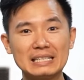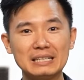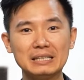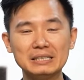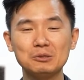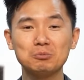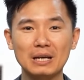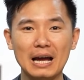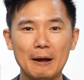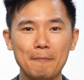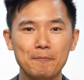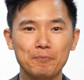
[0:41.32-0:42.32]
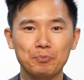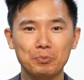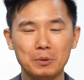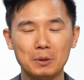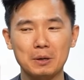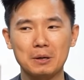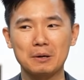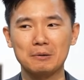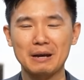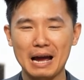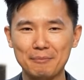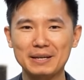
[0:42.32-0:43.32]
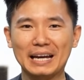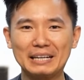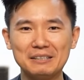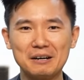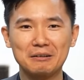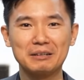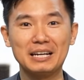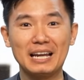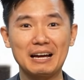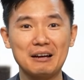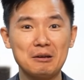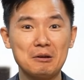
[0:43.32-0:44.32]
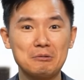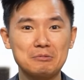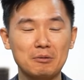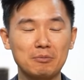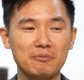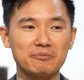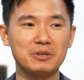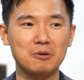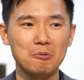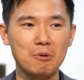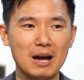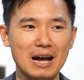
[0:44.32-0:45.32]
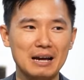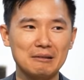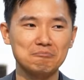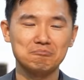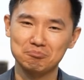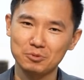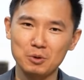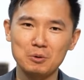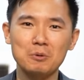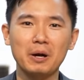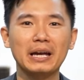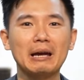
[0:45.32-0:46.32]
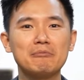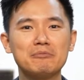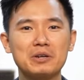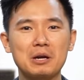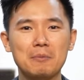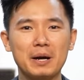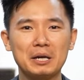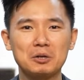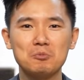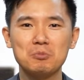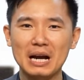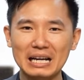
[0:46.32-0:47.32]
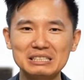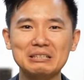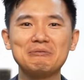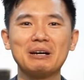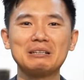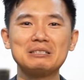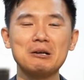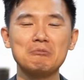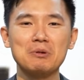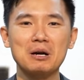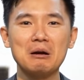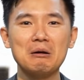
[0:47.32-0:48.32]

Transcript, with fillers: thế giới chúng ta đang bị ảnh hưởng, nên là trong năm vừa qua đội ngũ anh em VinhAudio77 cũng khá chật vật trong